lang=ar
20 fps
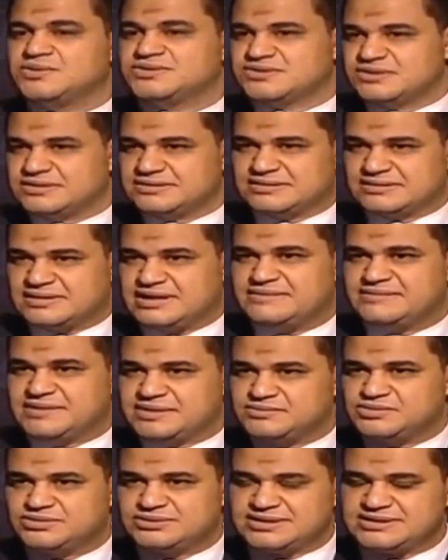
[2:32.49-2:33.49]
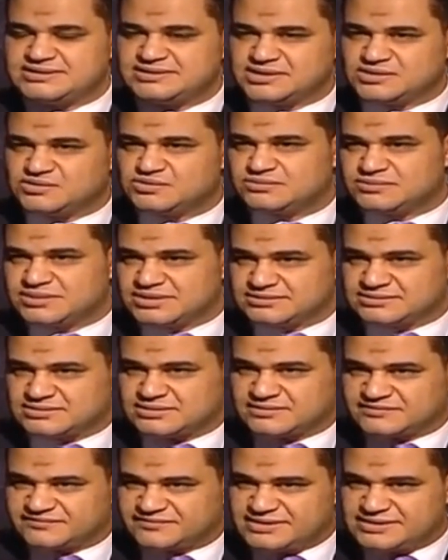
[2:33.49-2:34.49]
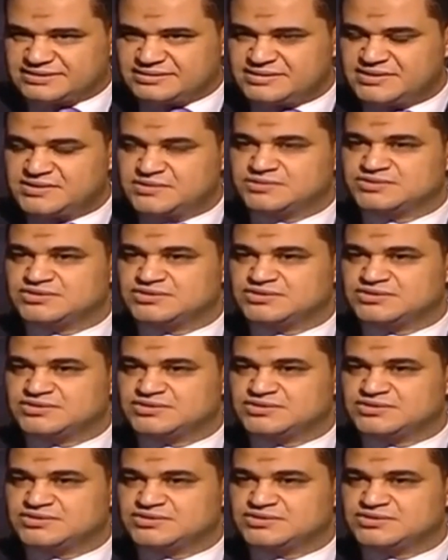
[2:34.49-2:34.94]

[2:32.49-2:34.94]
وصله الرحم لابد ان تكون من الطرفين